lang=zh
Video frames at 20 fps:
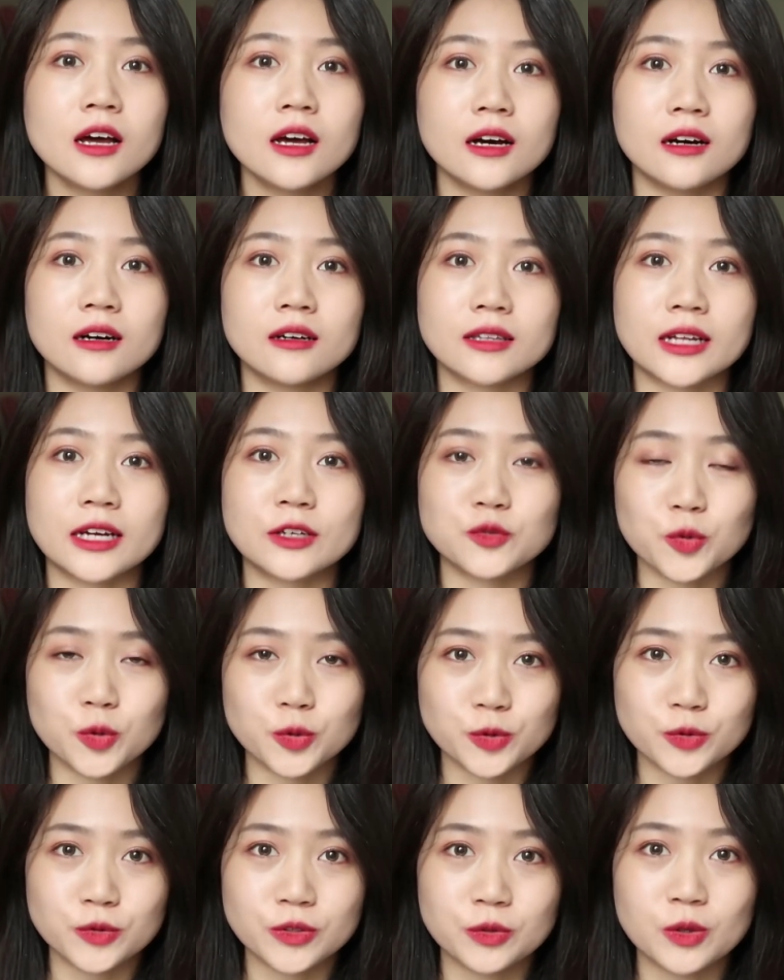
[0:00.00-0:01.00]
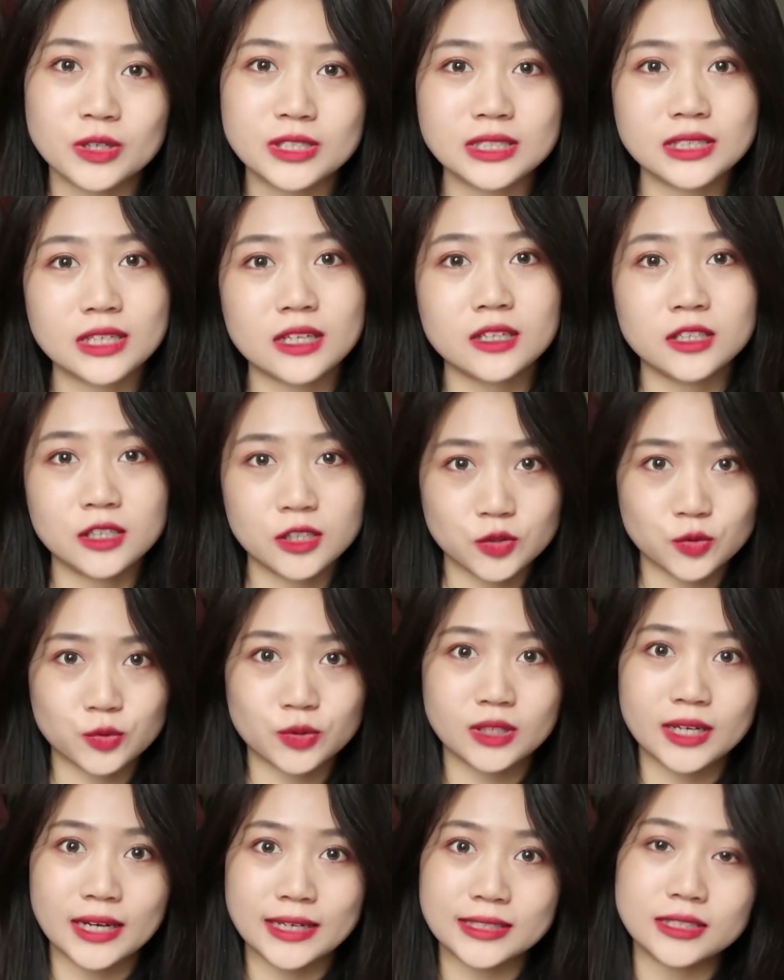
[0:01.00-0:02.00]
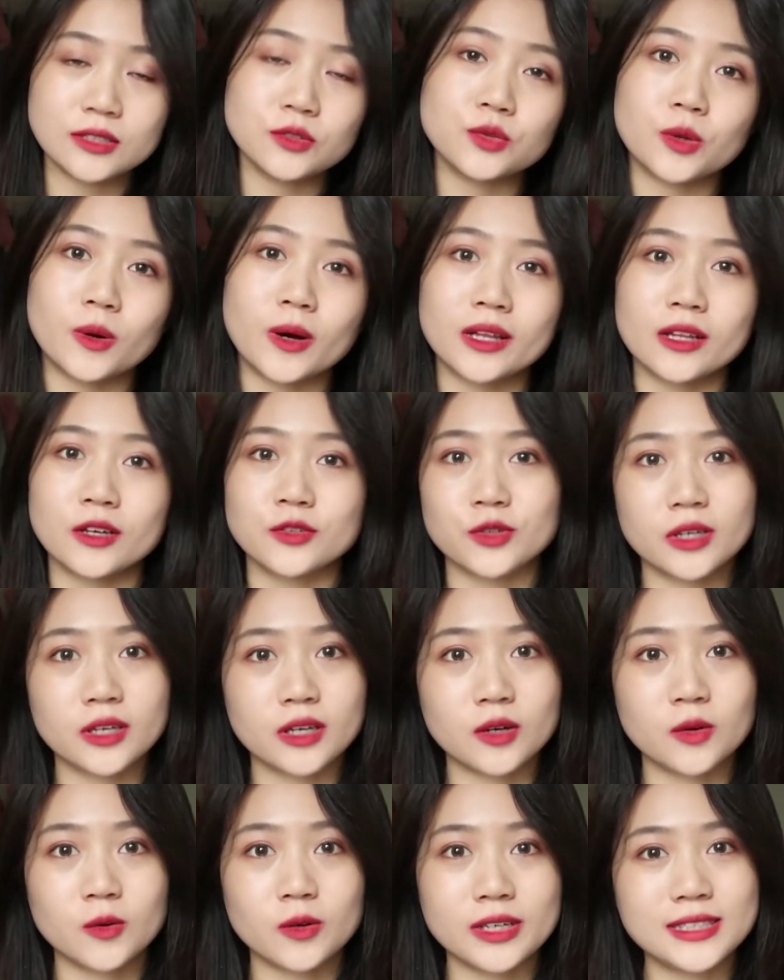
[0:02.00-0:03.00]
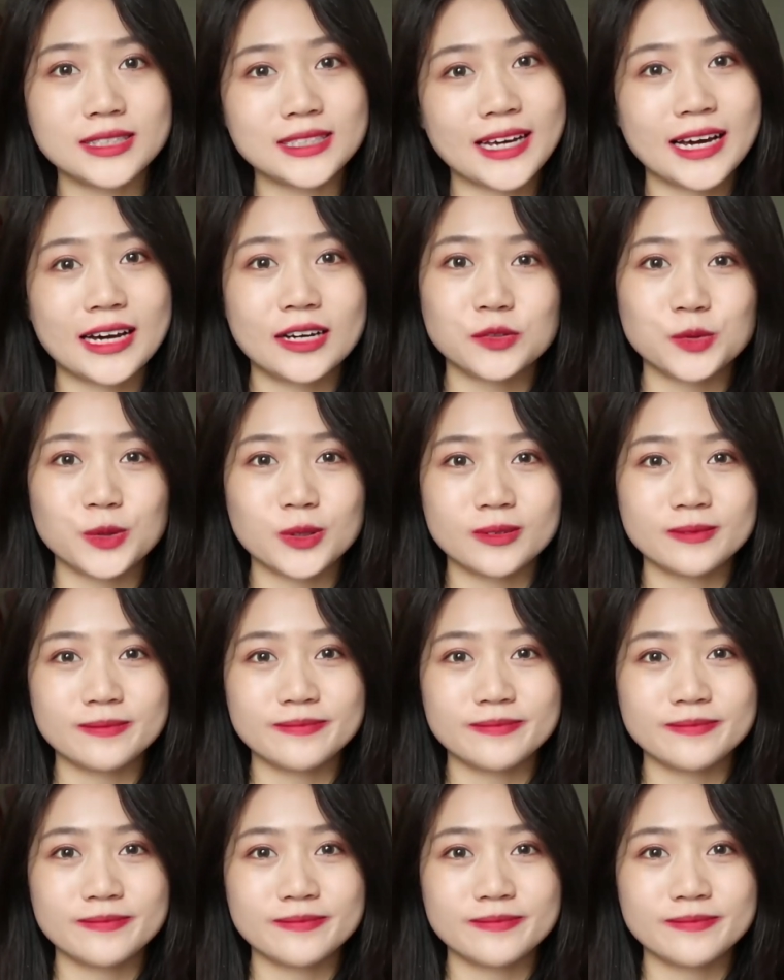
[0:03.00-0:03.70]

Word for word: 啊，那如果说你对今天的这个主题感兴趣的话呢，就可以跟我一起看下去了。